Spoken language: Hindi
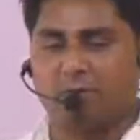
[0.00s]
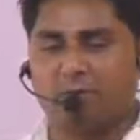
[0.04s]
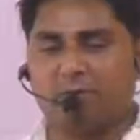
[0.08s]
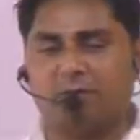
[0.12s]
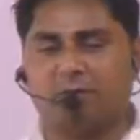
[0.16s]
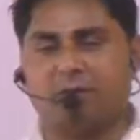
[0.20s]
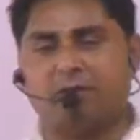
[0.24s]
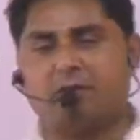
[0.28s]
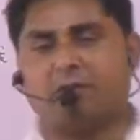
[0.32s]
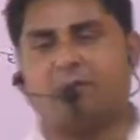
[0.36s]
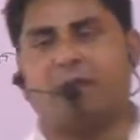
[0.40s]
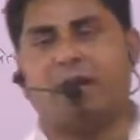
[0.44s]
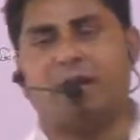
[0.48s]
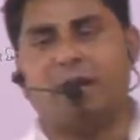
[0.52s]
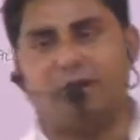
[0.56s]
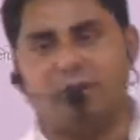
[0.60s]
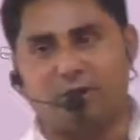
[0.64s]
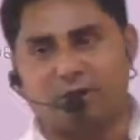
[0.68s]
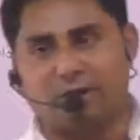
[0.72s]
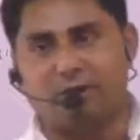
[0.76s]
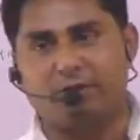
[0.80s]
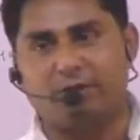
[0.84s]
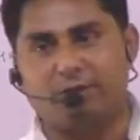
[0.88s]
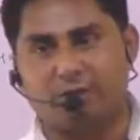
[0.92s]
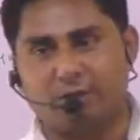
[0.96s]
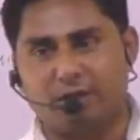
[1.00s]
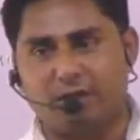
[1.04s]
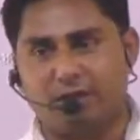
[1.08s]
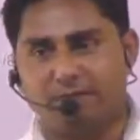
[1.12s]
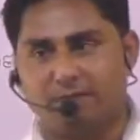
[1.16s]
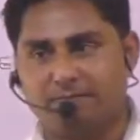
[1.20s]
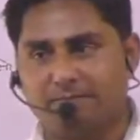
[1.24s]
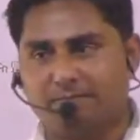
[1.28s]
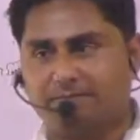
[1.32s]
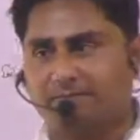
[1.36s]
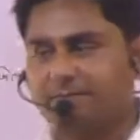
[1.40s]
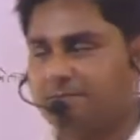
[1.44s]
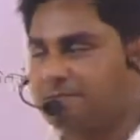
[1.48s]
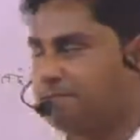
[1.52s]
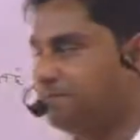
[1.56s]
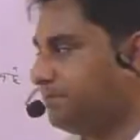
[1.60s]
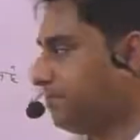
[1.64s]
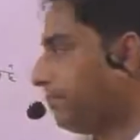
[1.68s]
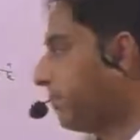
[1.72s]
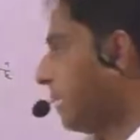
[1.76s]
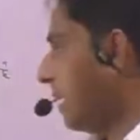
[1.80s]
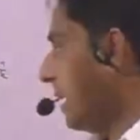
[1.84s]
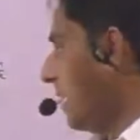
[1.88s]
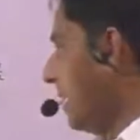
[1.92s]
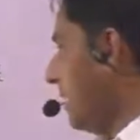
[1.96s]
उपस्थित है उन पर लागू नहीं होता है
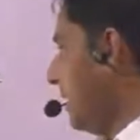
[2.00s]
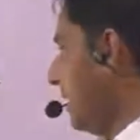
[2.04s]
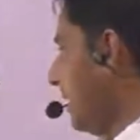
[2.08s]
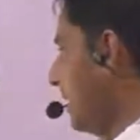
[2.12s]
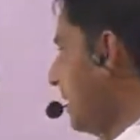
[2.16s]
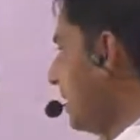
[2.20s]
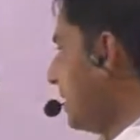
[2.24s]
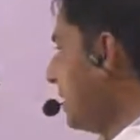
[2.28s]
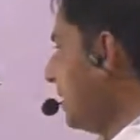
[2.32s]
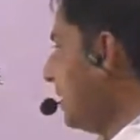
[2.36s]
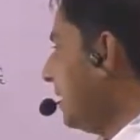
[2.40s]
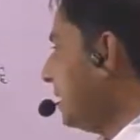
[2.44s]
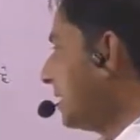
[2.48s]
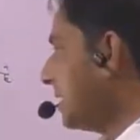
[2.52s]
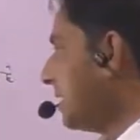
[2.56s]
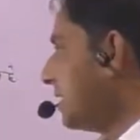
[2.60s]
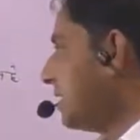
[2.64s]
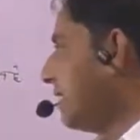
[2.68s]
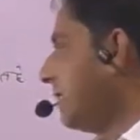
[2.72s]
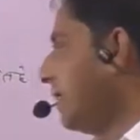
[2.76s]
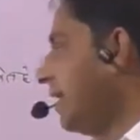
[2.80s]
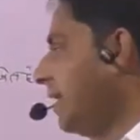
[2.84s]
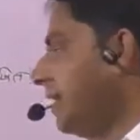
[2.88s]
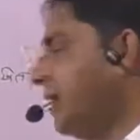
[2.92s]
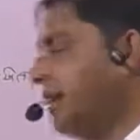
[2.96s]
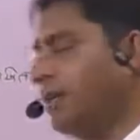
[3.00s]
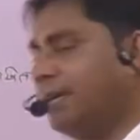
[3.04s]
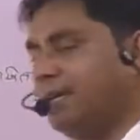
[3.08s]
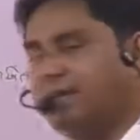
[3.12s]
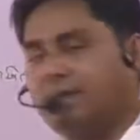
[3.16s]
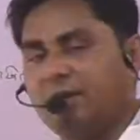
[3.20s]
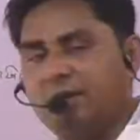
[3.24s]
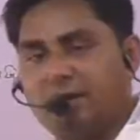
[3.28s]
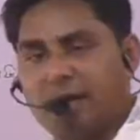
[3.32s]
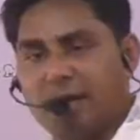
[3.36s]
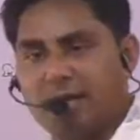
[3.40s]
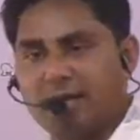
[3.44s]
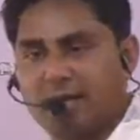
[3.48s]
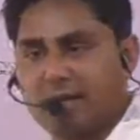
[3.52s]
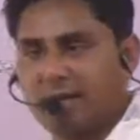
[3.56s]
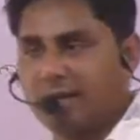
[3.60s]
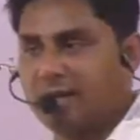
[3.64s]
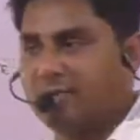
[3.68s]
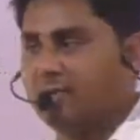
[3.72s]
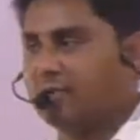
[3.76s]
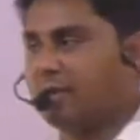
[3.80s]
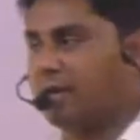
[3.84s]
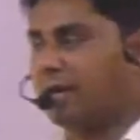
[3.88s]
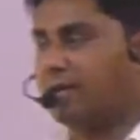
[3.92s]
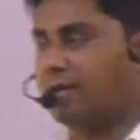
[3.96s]
ये तीन इसकी सीमाएं हैं ये बता देंगे ये बता